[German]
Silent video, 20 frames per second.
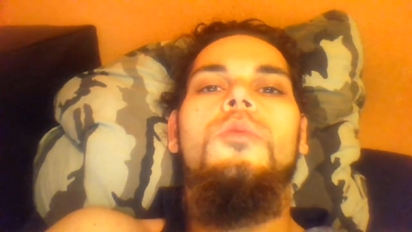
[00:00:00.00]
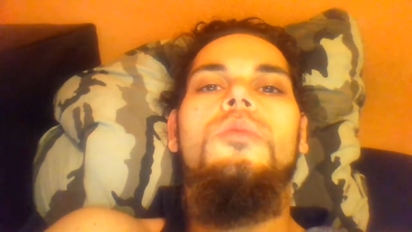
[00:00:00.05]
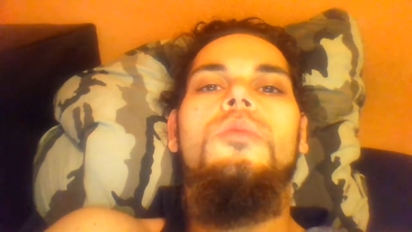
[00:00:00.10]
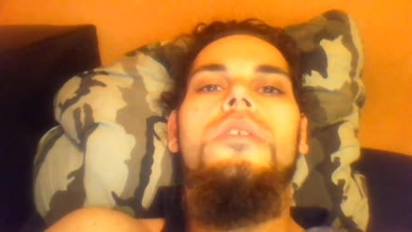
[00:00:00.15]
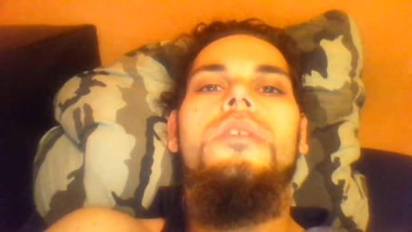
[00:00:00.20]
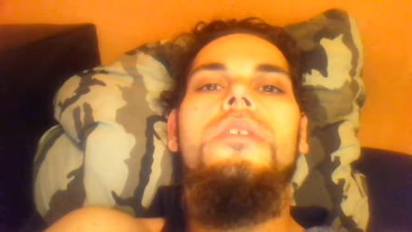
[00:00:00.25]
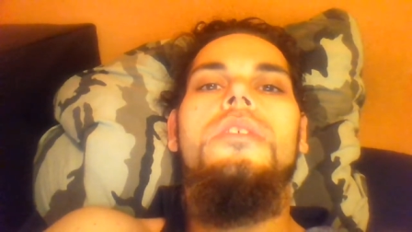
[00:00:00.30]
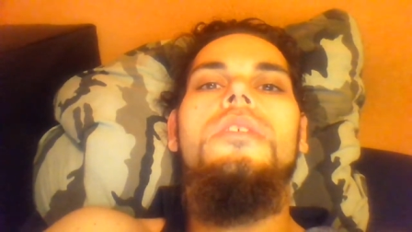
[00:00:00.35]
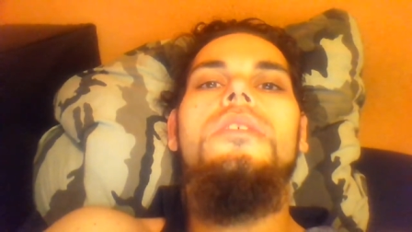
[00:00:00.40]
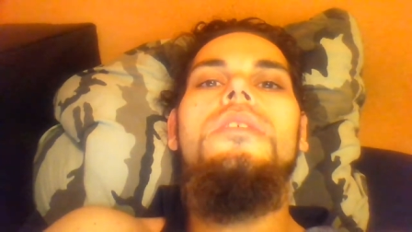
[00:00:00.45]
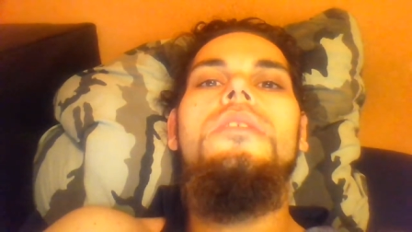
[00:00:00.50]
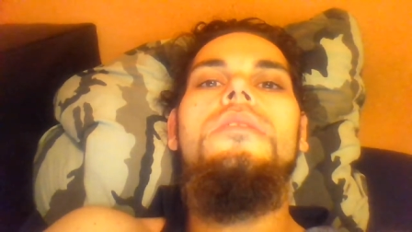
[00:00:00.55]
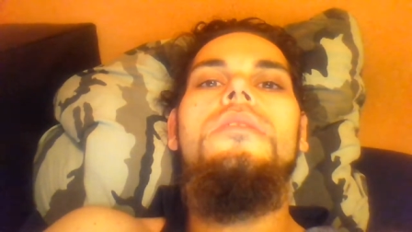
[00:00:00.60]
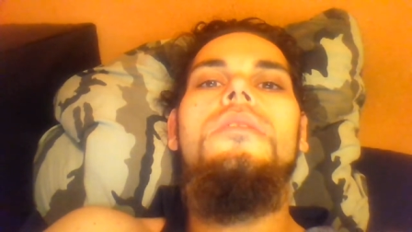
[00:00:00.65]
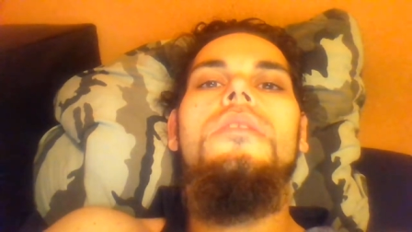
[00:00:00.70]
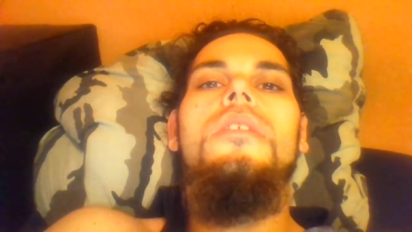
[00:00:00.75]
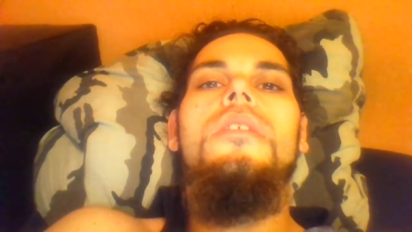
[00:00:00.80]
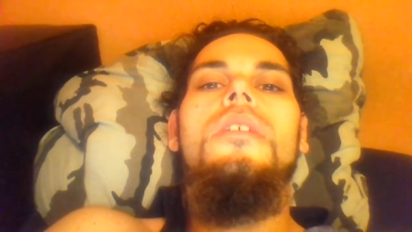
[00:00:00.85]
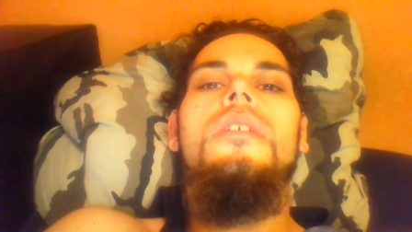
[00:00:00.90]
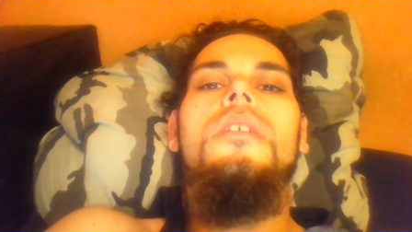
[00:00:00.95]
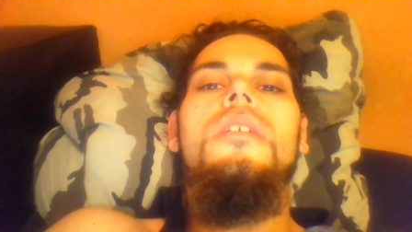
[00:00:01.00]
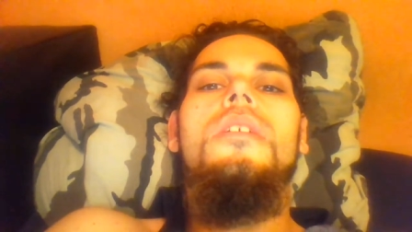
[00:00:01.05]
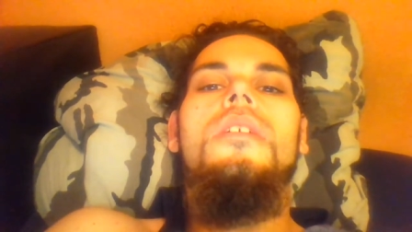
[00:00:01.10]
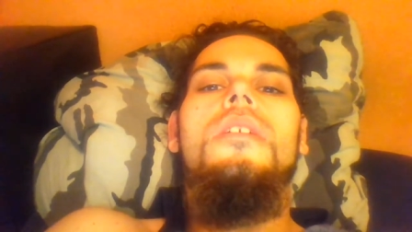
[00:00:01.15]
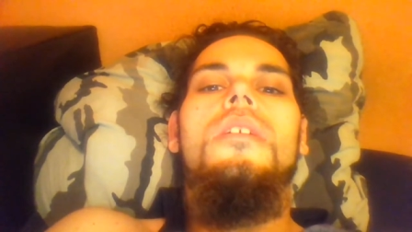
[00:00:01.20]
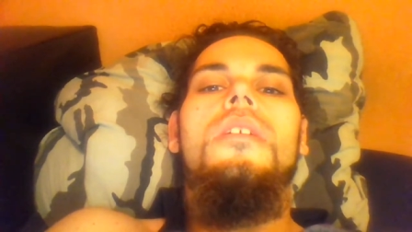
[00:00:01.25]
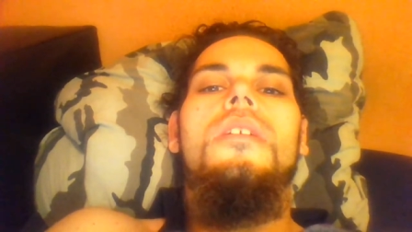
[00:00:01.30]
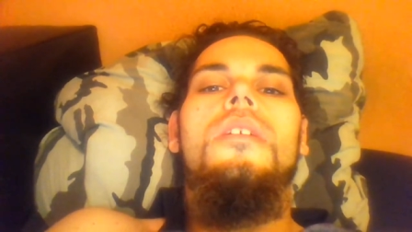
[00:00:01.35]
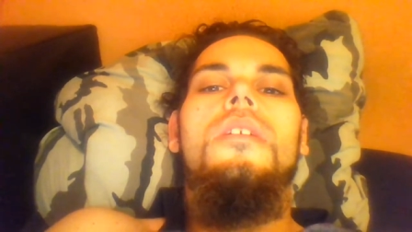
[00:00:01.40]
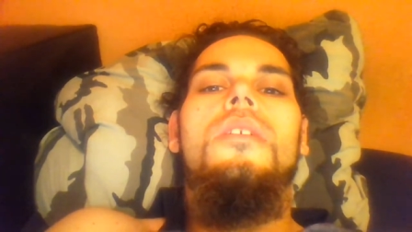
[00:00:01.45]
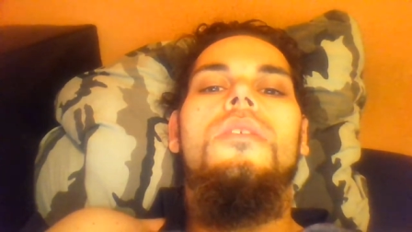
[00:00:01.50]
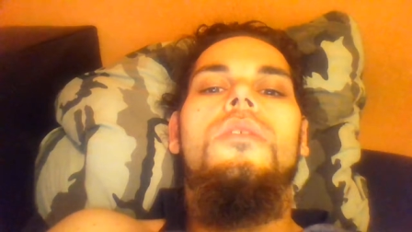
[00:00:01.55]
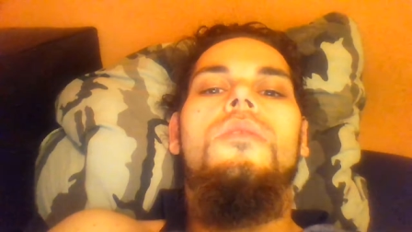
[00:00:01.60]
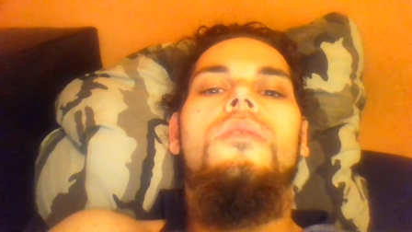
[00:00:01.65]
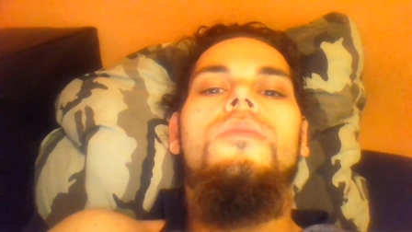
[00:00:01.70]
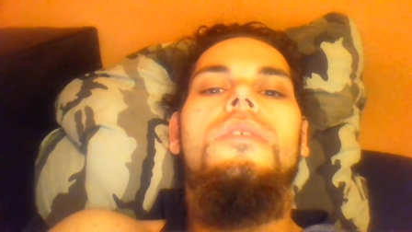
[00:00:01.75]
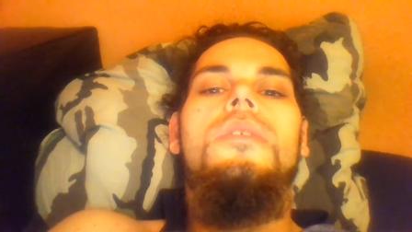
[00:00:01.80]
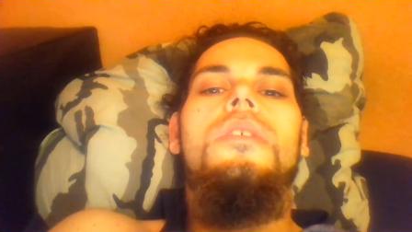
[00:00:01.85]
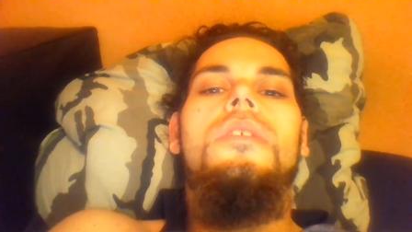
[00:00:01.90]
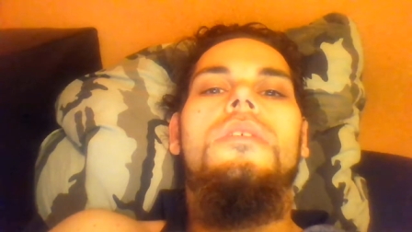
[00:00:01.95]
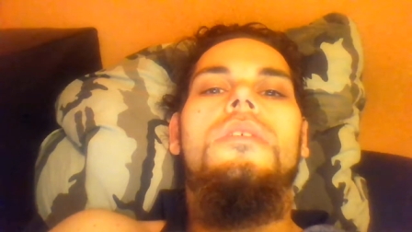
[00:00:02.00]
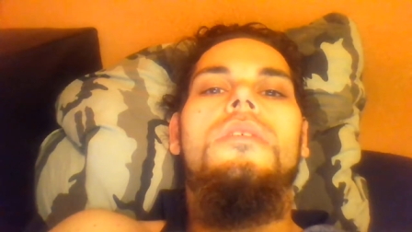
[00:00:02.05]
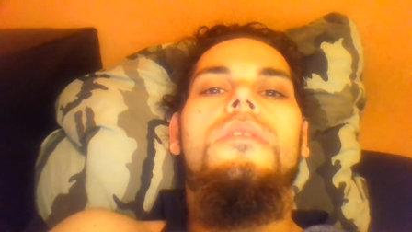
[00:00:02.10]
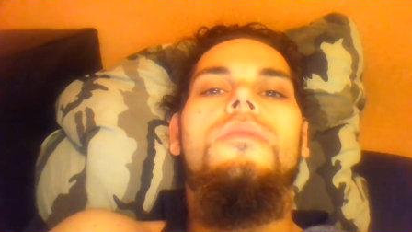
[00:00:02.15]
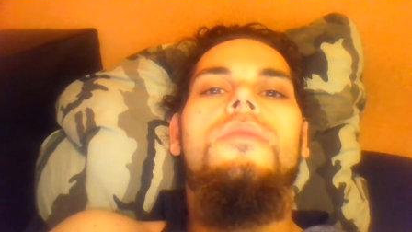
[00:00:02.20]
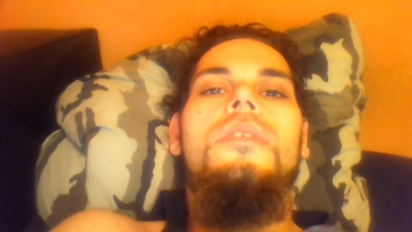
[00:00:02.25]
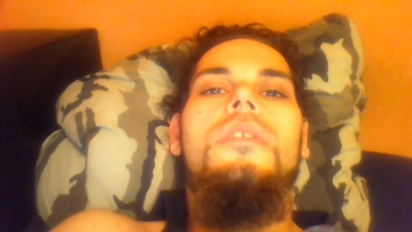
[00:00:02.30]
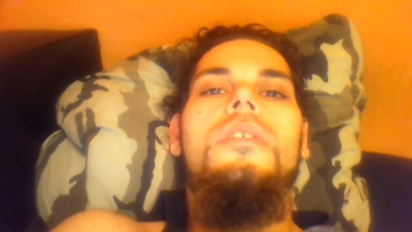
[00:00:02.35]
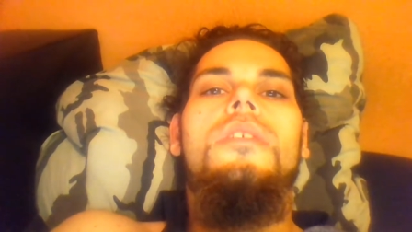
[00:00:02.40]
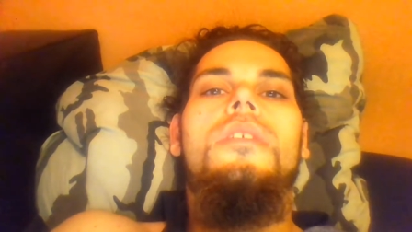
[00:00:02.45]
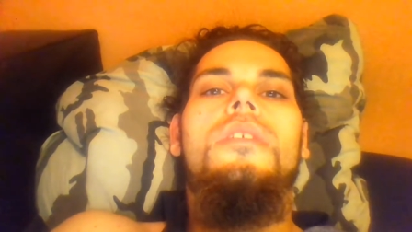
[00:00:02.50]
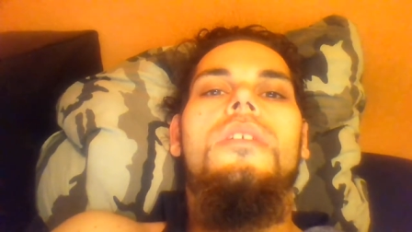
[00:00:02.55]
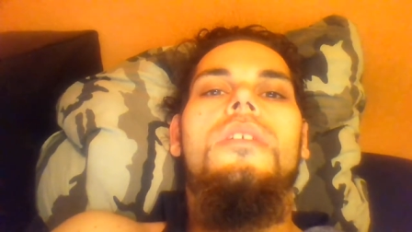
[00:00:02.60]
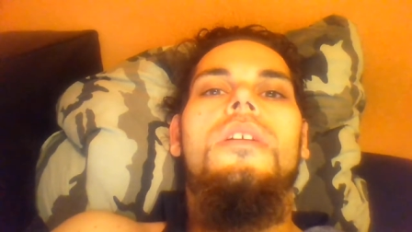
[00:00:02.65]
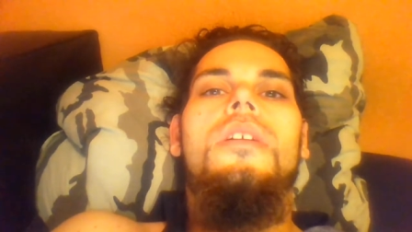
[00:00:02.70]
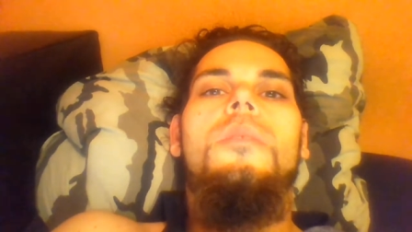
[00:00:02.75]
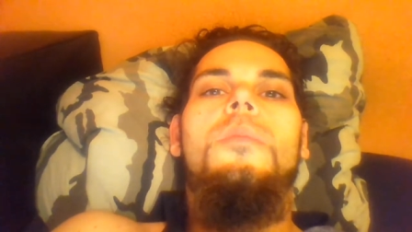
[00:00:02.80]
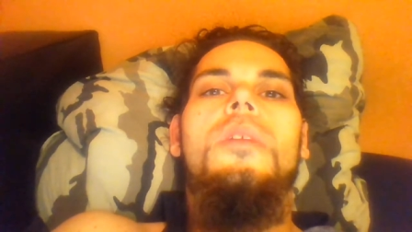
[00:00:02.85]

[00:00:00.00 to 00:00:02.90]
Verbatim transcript: So wie ich äh, wie es jetzt gerade mache, aber wenn es halt auch schon spät.